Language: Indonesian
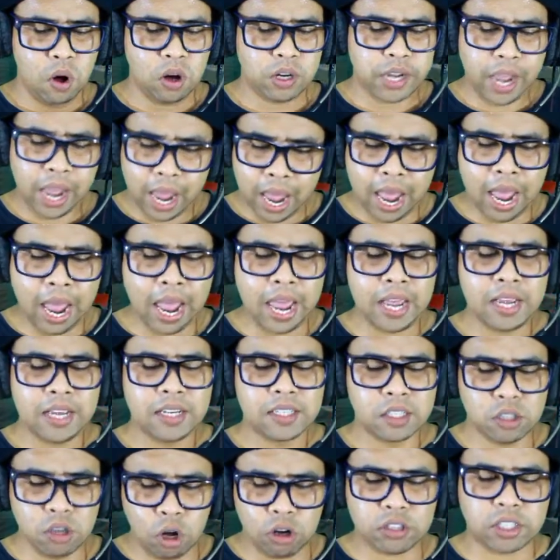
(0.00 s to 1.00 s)
Okay.
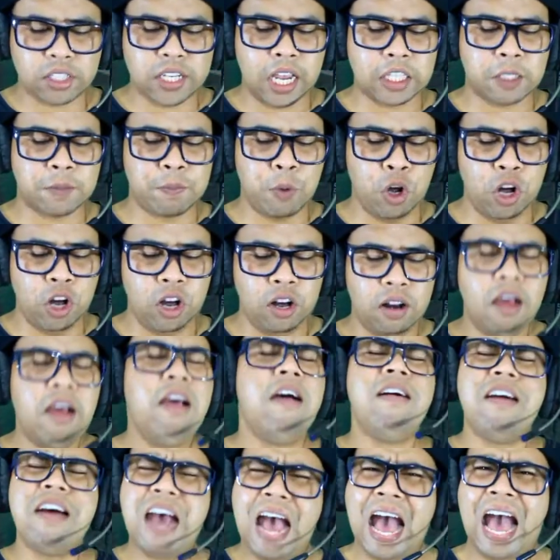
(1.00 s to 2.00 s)
Sukses pun,
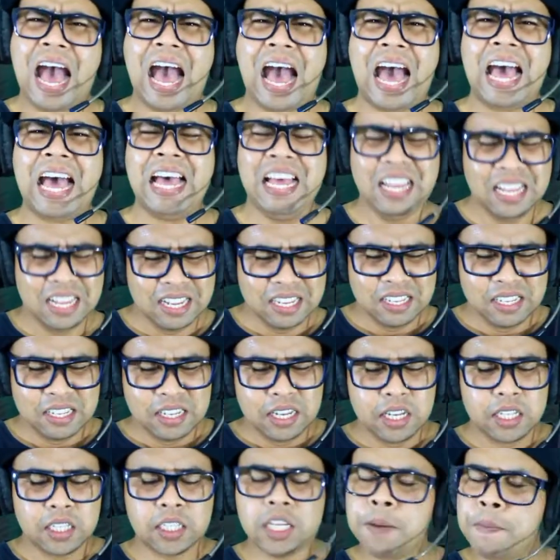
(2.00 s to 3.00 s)

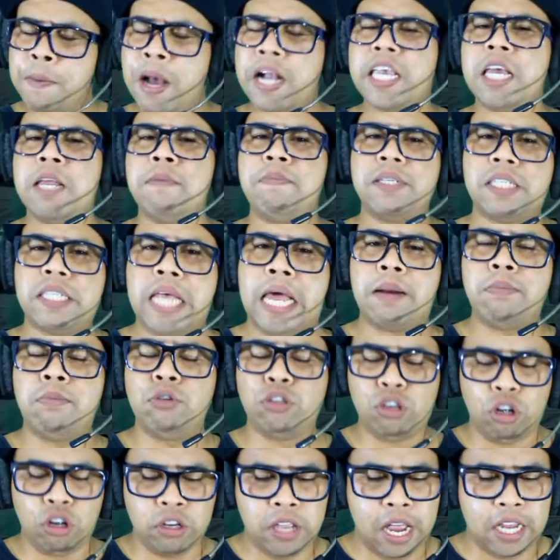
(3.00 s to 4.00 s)
semakin besar
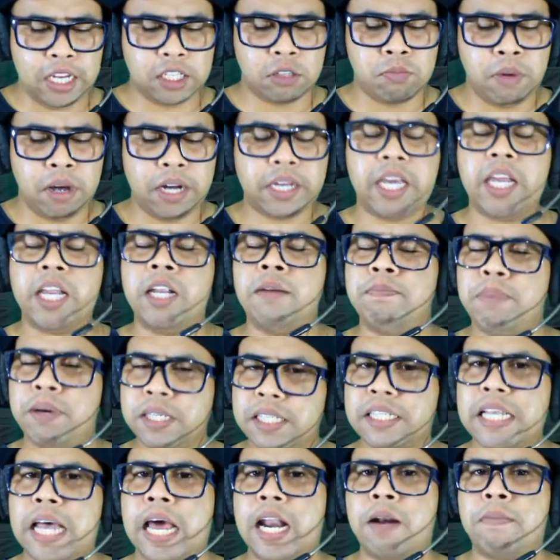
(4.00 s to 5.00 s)
musuhnya, semakin
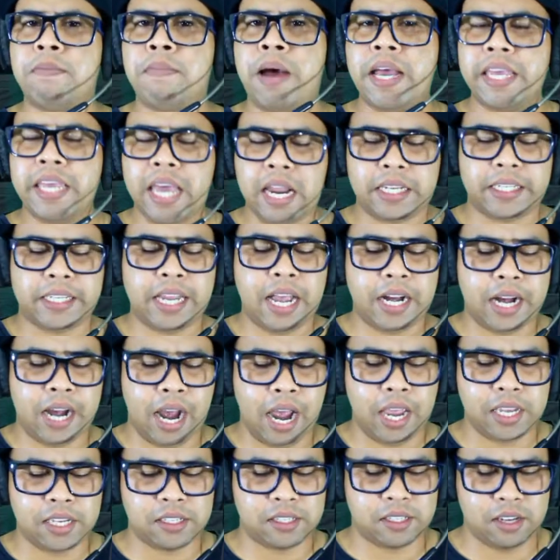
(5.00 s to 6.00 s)
besar mayatnya
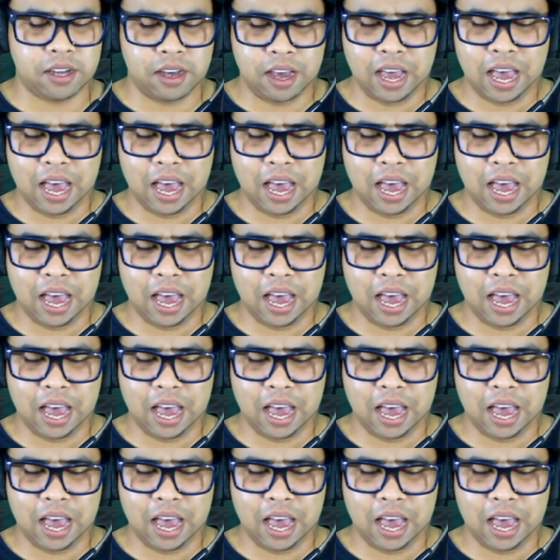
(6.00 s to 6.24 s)
guys.